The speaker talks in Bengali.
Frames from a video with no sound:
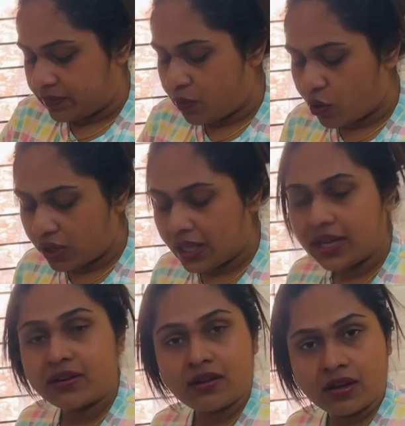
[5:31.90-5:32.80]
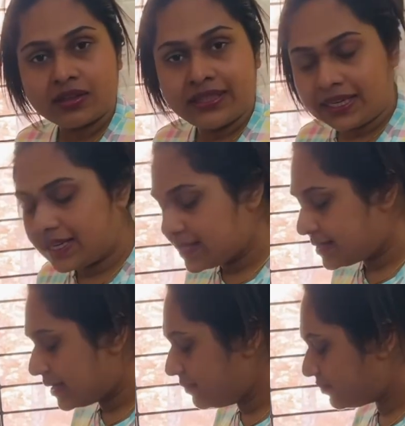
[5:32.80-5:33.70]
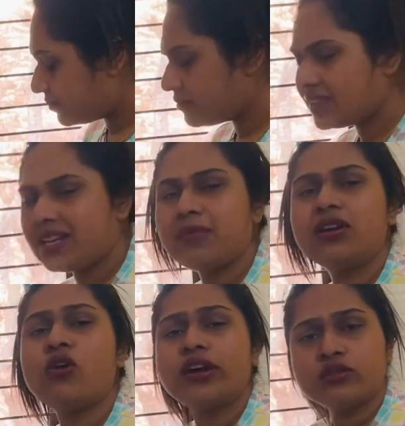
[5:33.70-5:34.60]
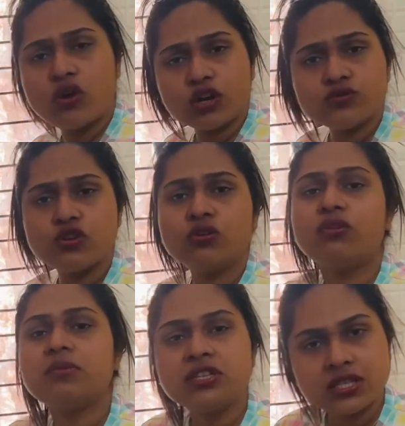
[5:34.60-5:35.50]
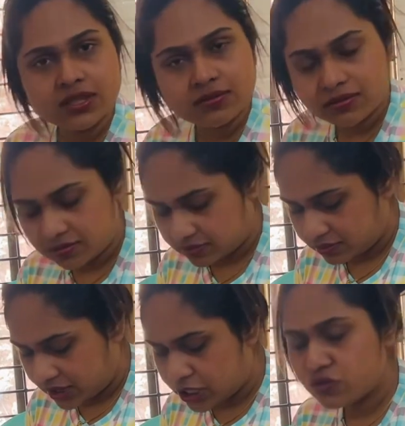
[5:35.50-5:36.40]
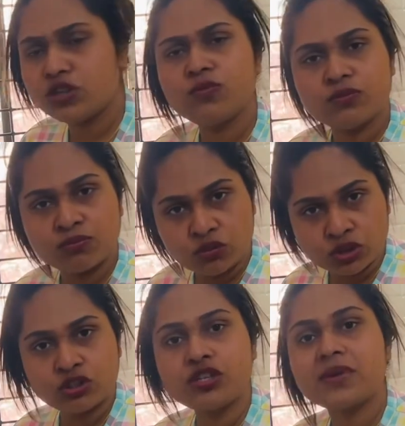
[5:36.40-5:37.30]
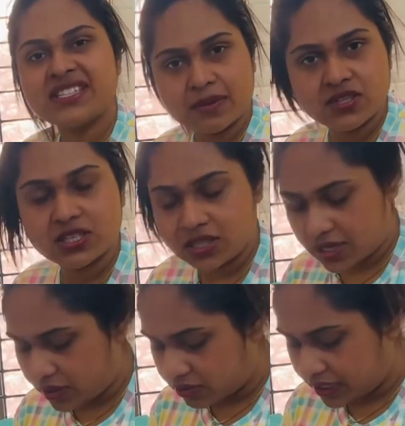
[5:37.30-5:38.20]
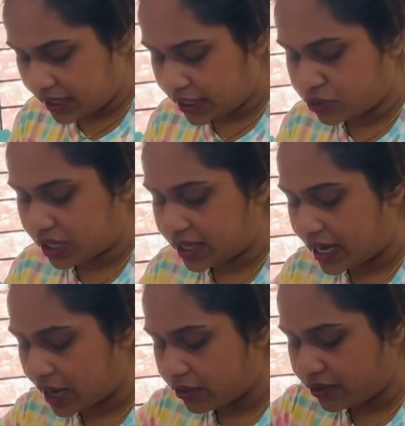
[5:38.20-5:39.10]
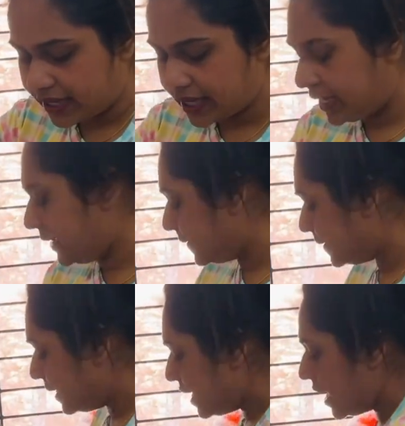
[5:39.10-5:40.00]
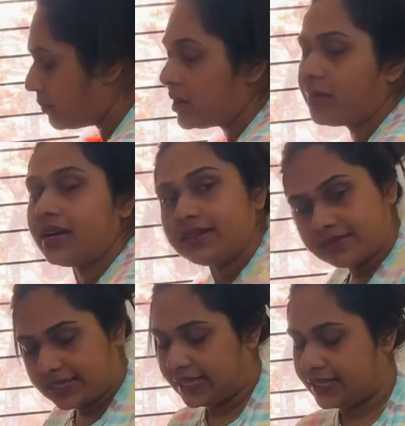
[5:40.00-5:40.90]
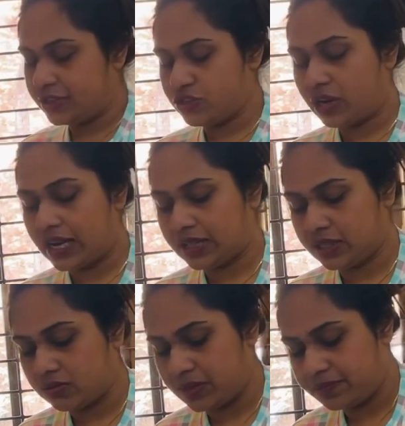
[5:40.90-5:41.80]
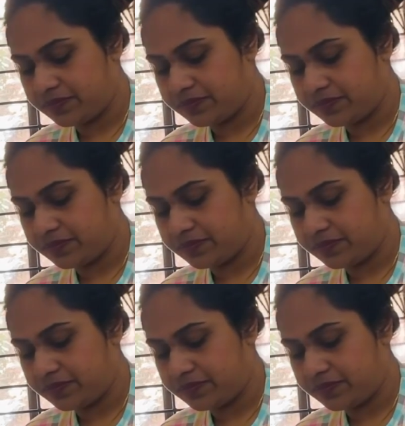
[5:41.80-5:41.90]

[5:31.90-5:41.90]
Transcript: পোঙ্গলের থিকনেসটা দেন আবার একটু গরম জল করে মিশিয়ে দেবো খিচুড়ির মধ্যেও তো আমরা সেম জিনিসটাই করি না কিছু একটা গাঢ় হয়ে গেলে আমরা আবার দিয়ে দিই জল আলাদা করে